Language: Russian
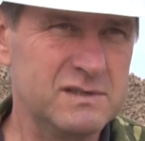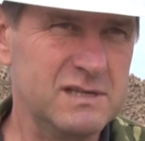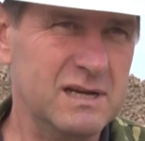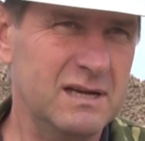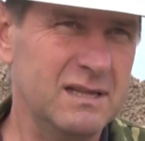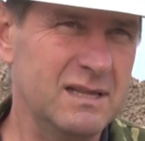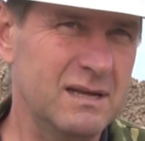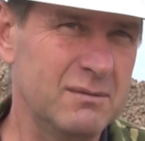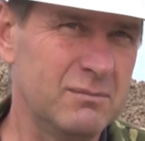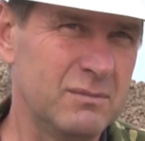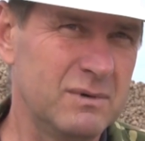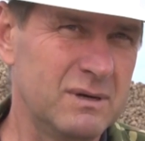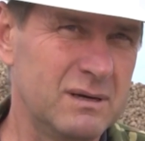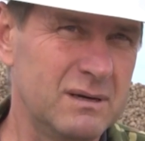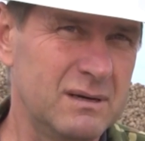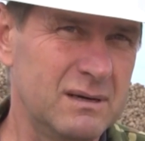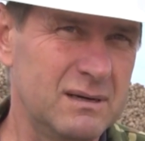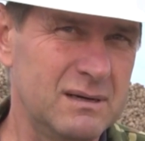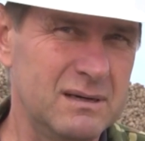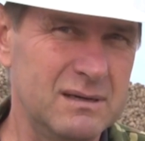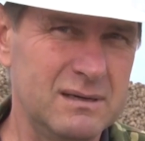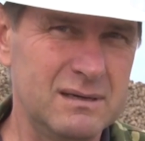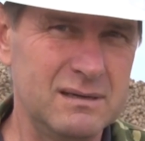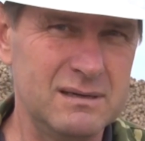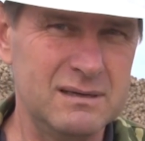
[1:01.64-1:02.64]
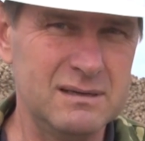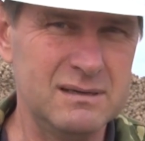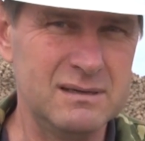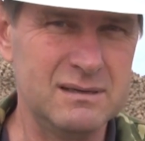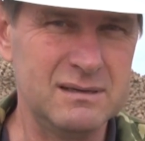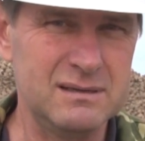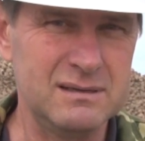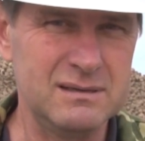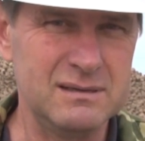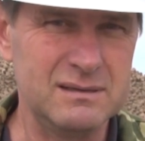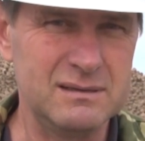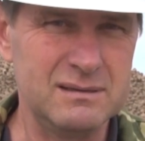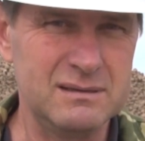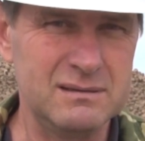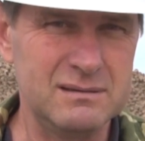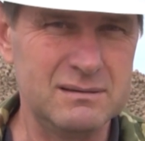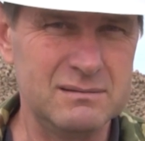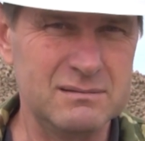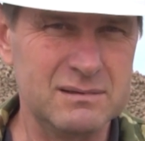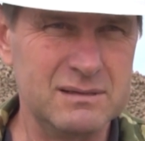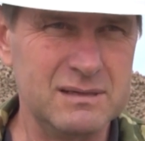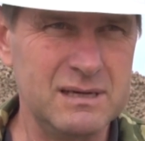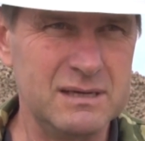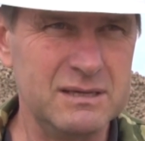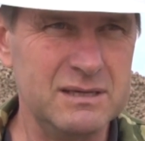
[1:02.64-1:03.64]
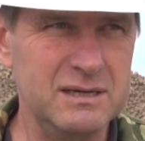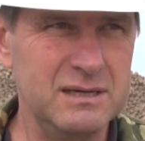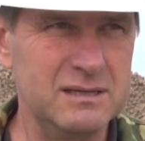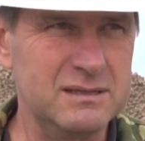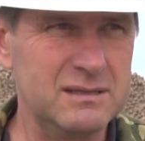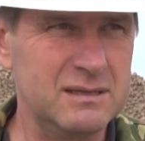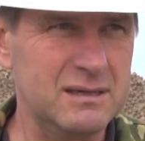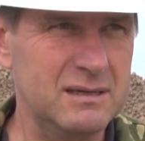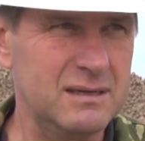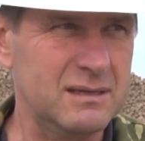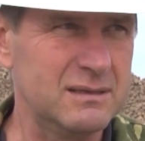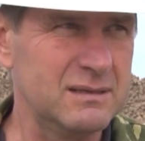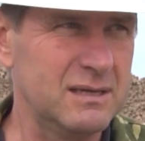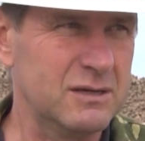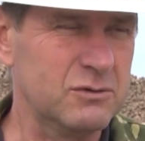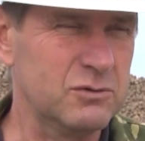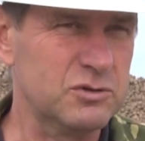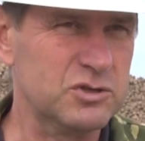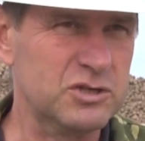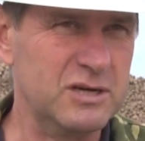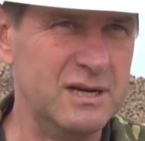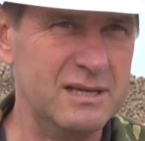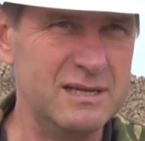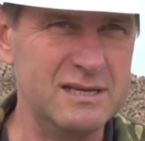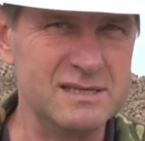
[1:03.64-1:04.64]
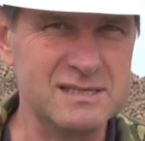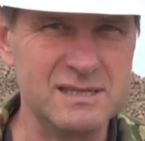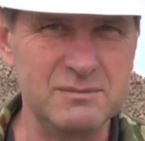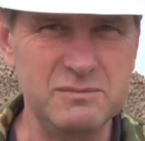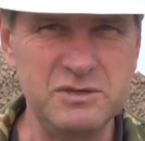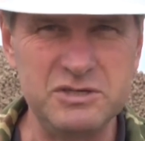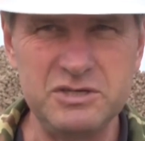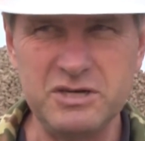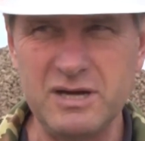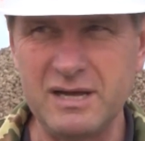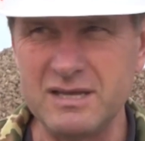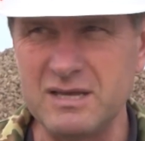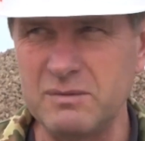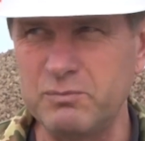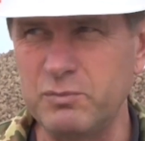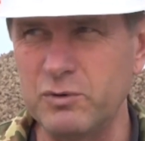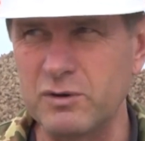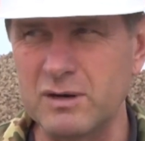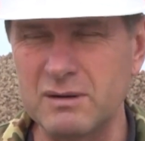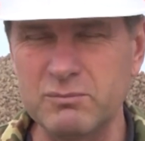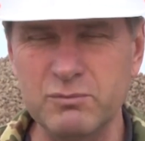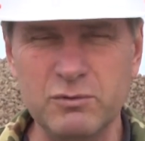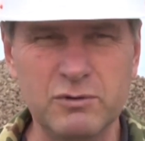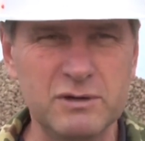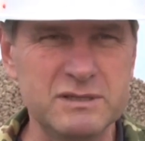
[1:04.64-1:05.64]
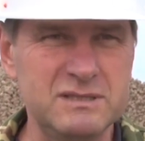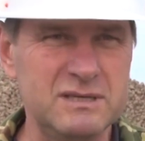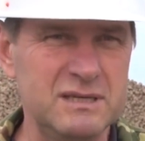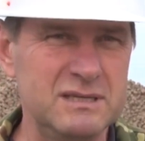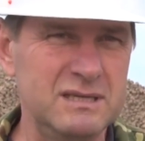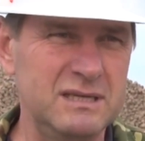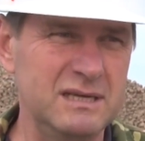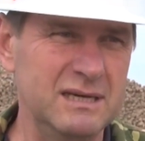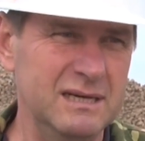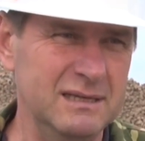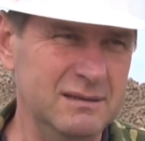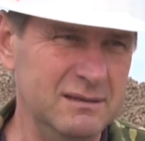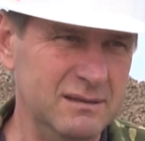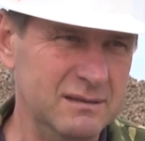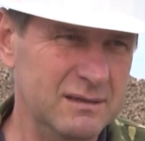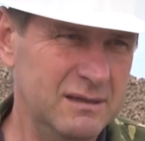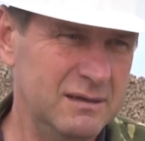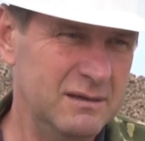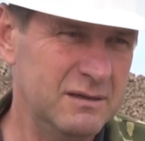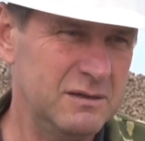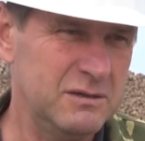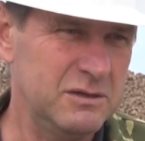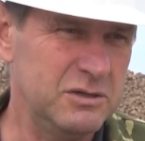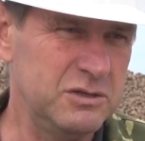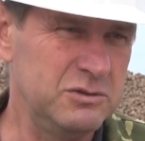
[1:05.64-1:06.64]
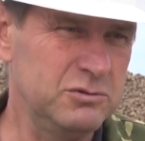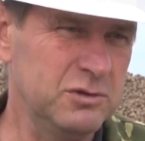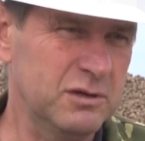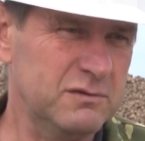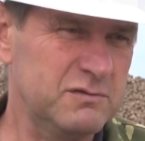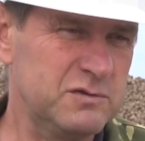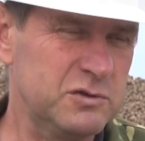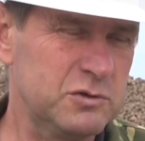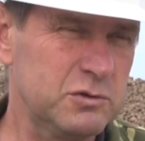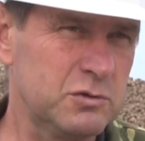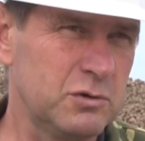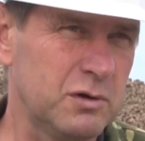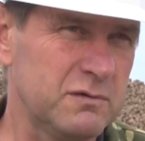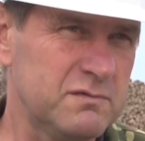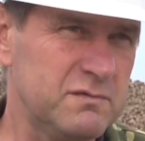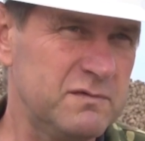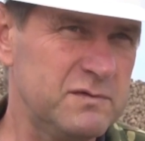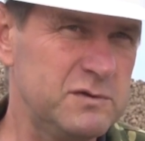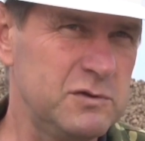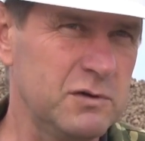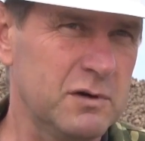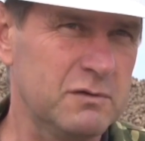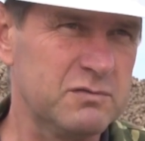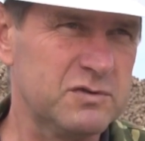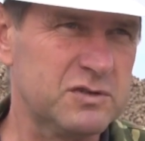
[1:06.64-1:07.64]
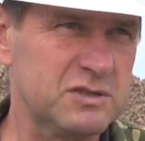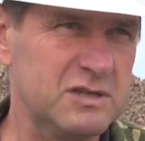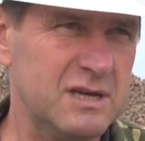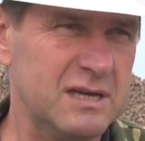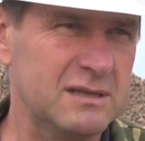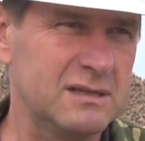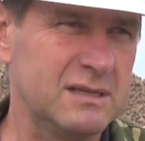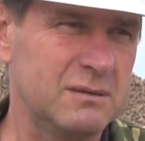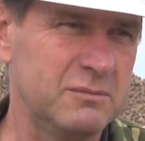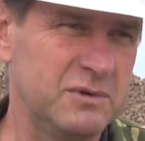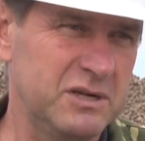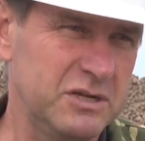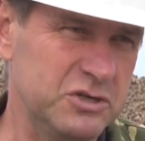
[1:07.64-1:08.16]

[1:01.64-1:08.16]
в целом э, каких-то нарушений, замечаний по работе нет. Идет все в штатном